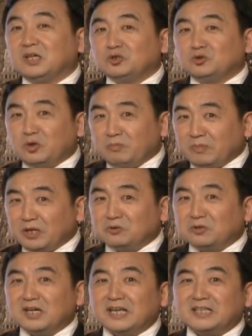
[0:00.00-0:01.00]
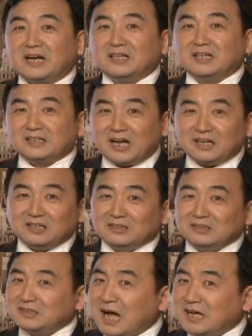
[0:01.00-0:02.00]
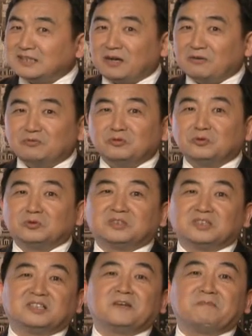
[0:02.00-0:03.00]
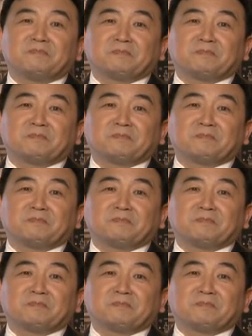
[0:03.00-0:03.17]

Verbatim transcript: 作为美国人来讲，他他想负有责任，